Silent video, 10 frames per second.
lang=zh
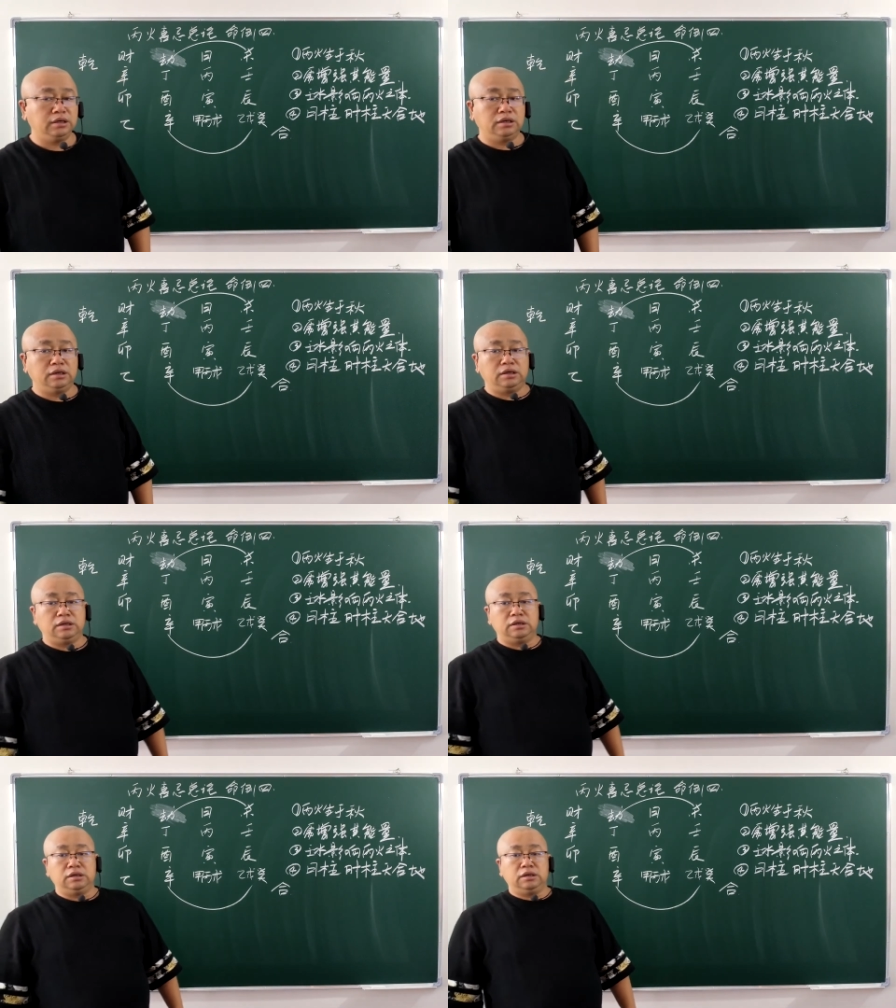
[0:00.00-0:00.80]

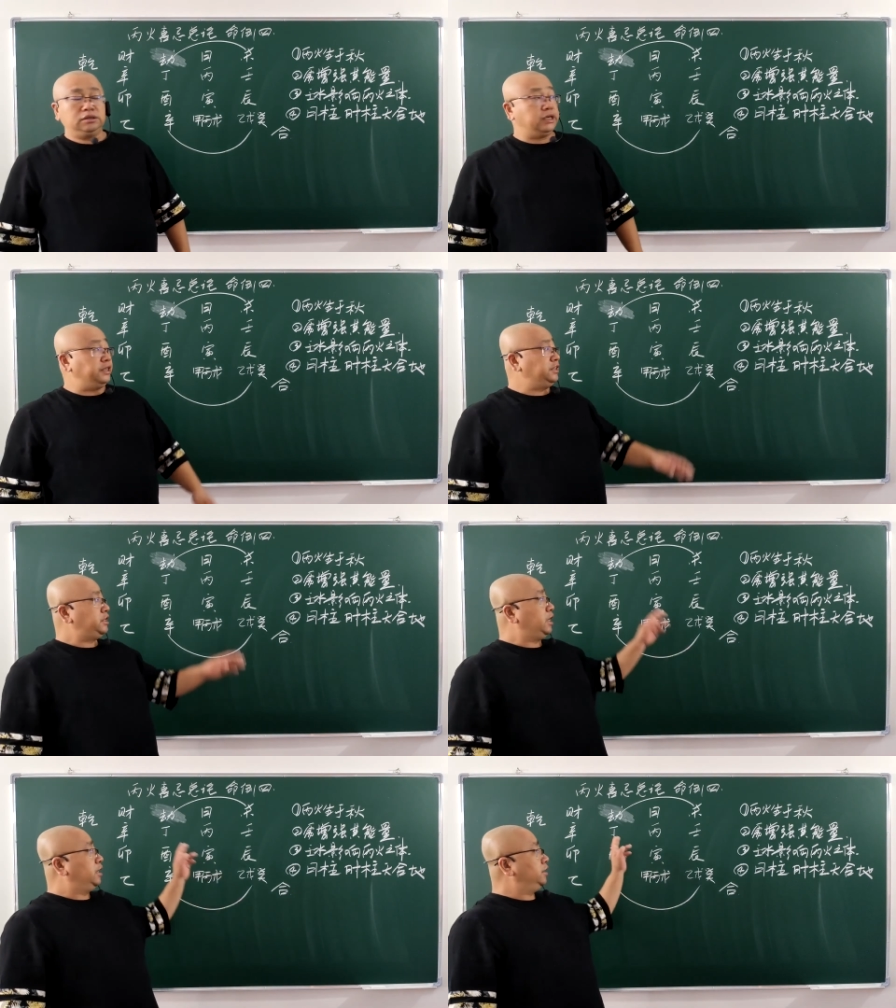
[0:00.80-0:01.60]
壬辰
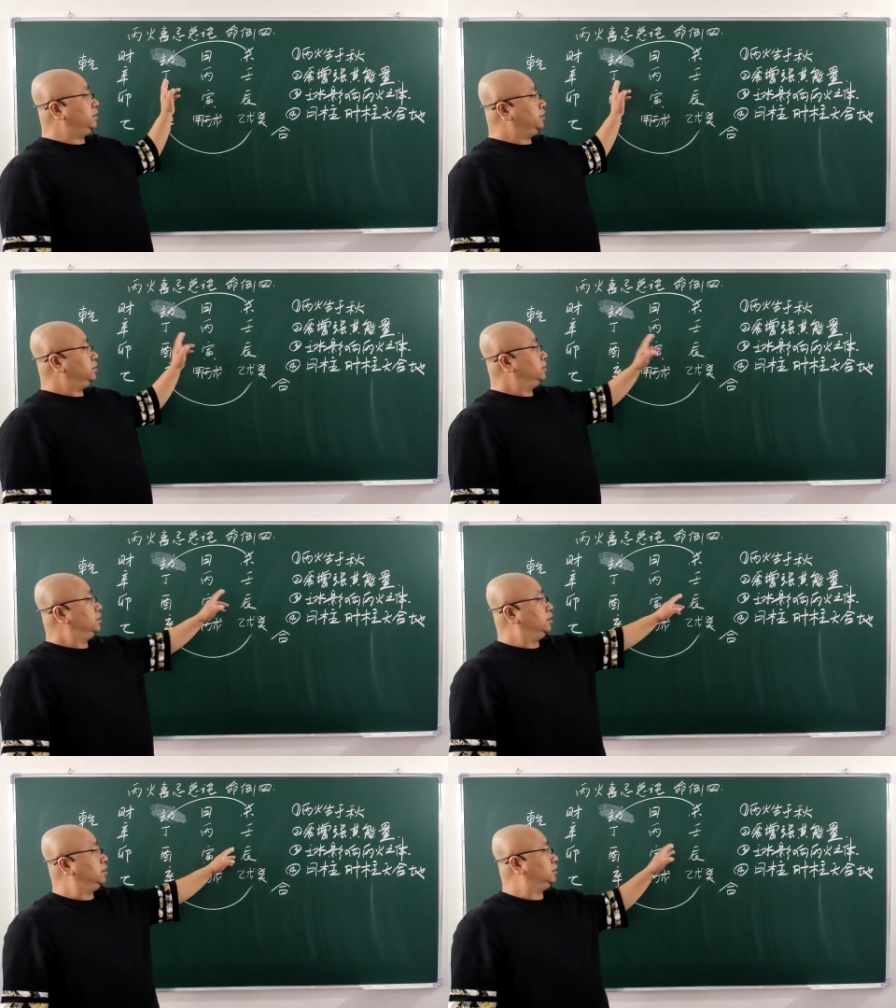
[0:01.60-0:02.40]
和
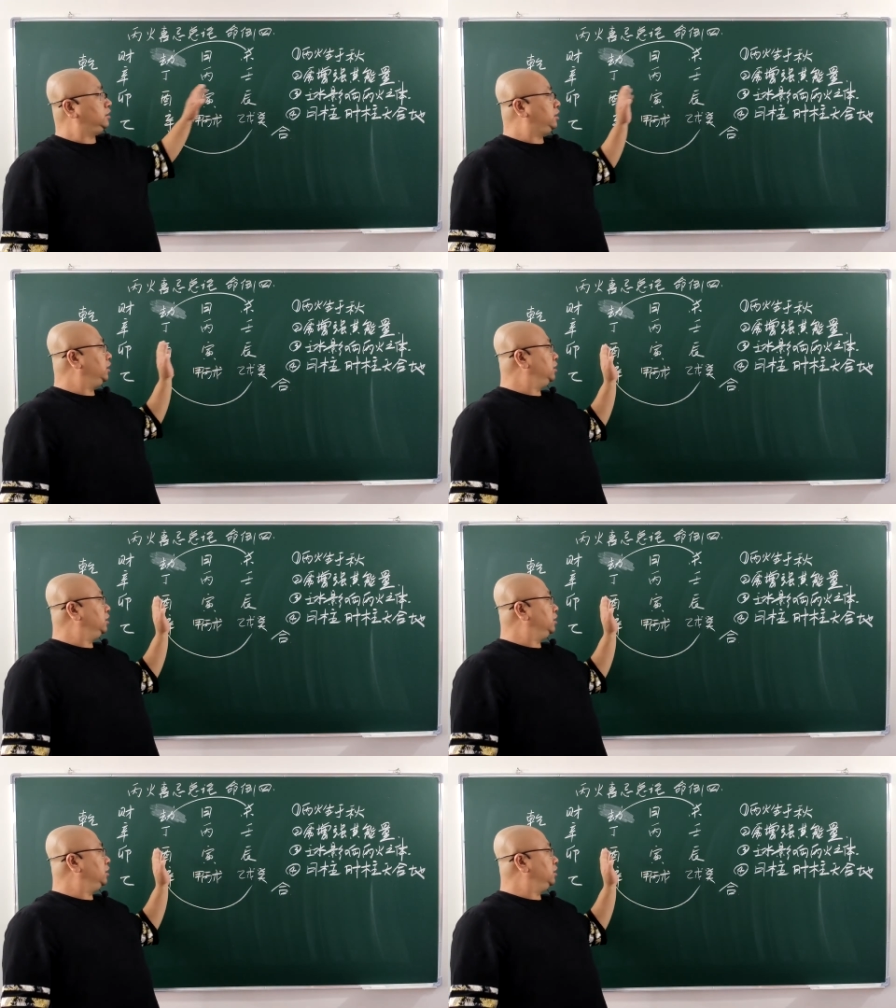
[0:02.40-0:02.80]
丁酉。